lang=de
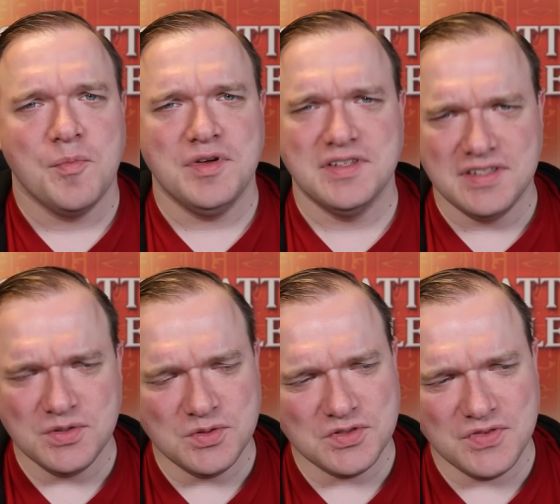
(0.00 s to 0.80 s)

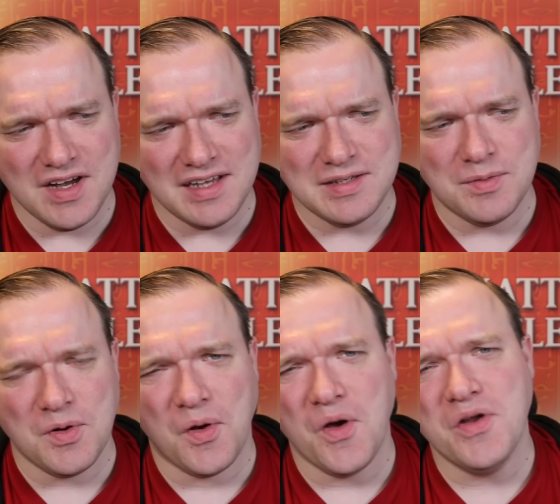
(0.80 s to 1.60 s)
beziehungsweise
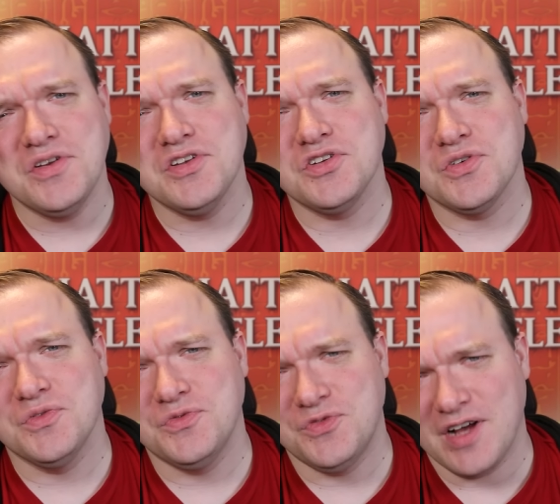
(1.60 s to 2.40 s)
man könnte es
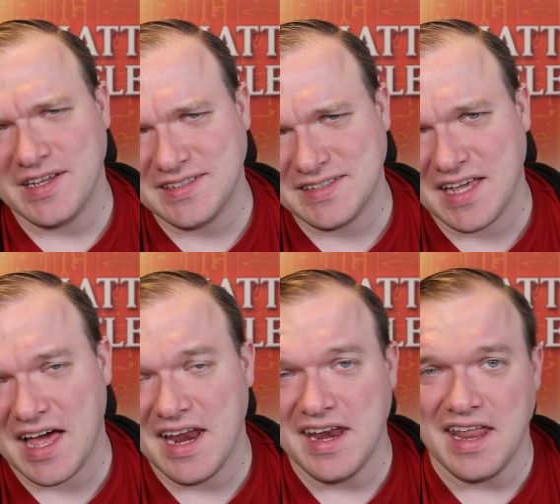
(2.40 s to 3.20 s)
schon fast
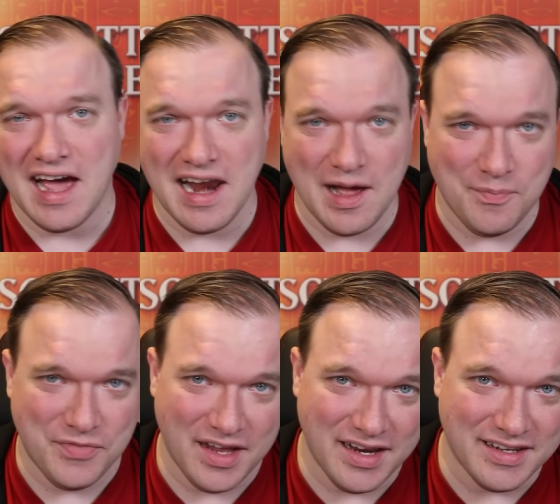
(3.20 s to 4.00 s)

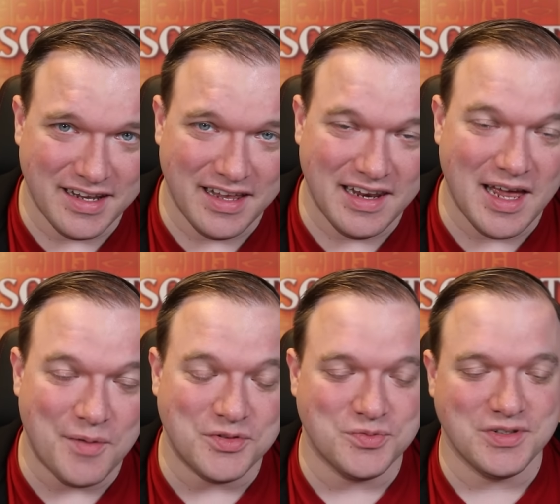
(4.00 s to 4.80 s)
Kanal-Update nennen,
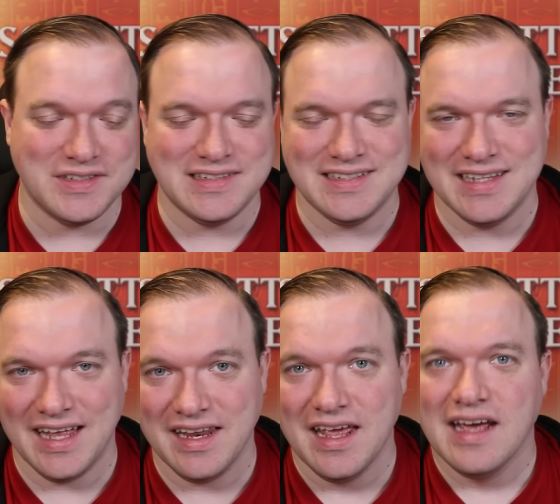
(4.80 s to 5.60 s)
aber so möchte ich es nicht nennen.